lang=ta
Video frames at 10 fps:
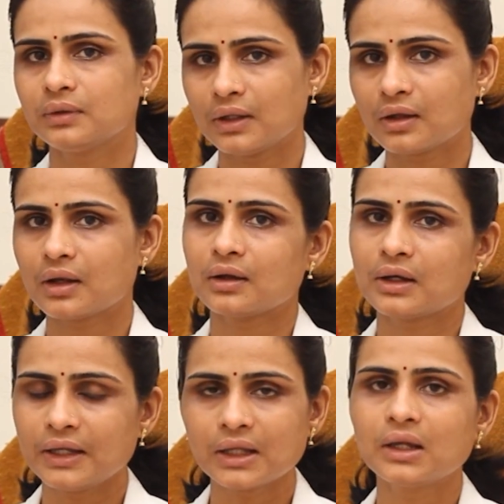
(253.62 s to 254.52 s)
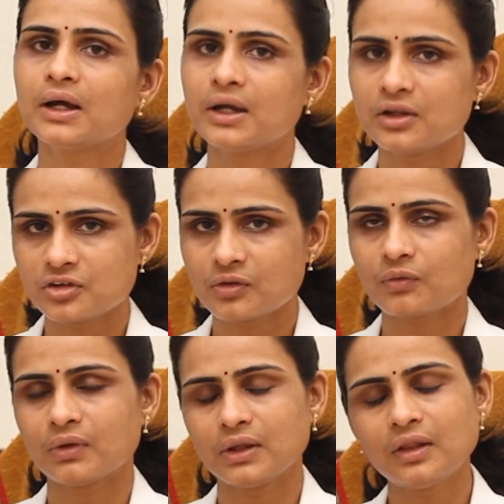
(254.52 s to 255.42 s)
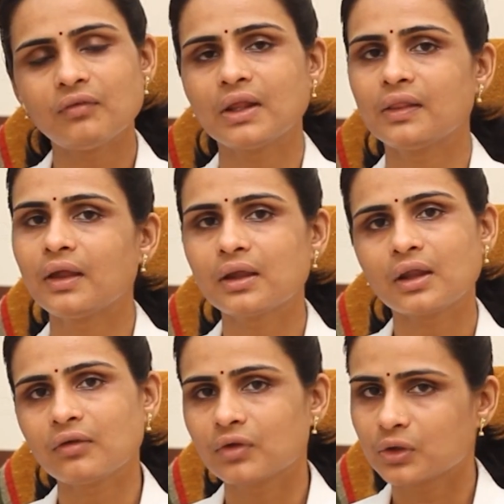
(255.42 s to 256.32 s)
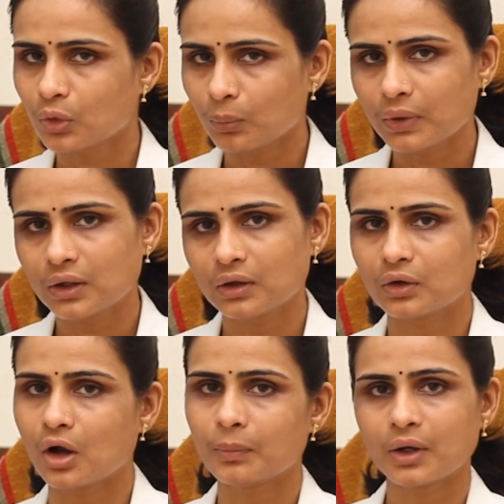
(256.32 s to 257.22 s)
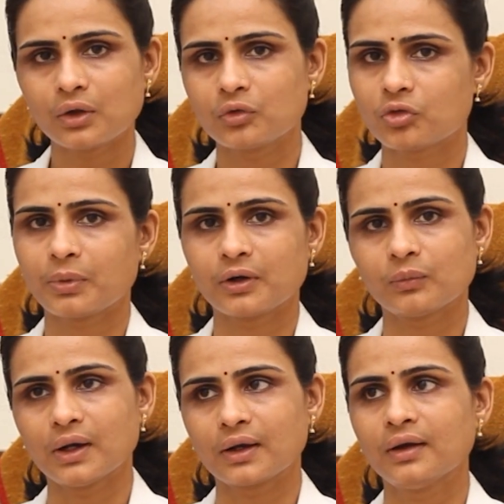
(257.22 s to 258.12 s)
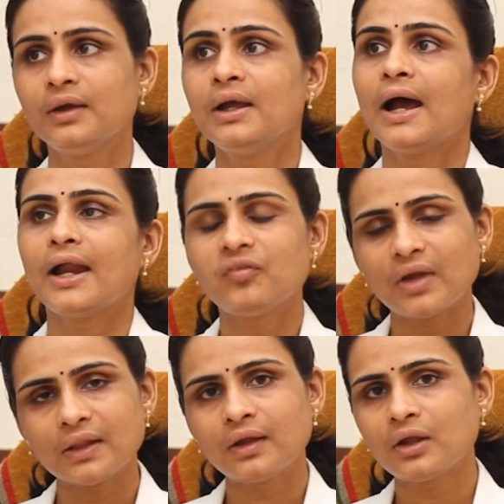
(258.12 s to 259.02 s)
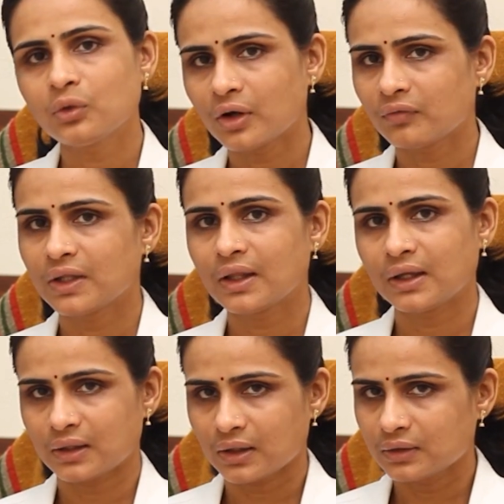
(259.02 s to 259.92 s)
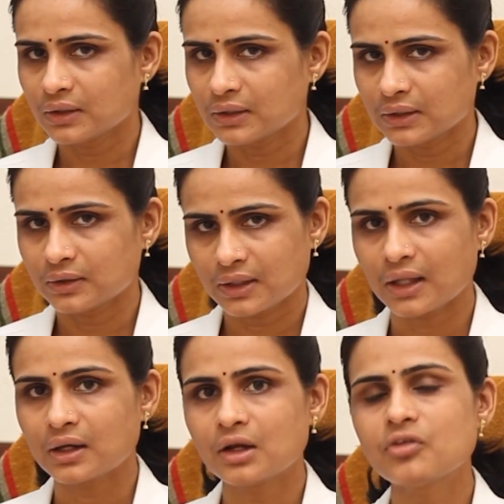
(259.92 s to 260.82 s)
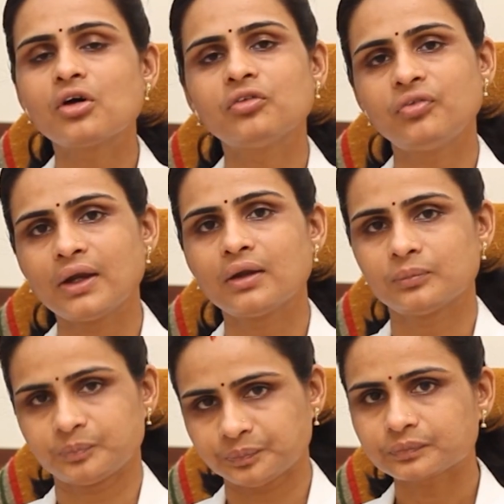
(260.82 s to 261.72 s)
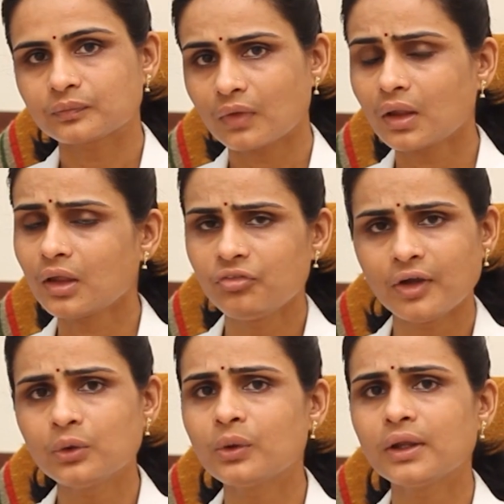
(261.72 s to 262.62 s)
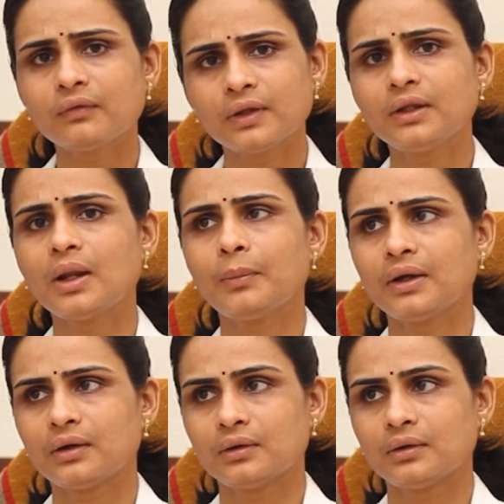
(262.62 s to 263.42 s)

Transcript: இருக்கிற கிளினிக்கல் கண்டிஷன்ஸ்க்கு வந்து இந்த வெந்தயக்கீரை வந்து ரொம்ப காமனாக யூஸ் பண்ணுவாங்க அண்ட் வெந்தயத்தோட விதை அதாவது அந்த கெர்னல்ஸ் ஆஃப் ஃபெனுக்ரிக் வந்து நம்ம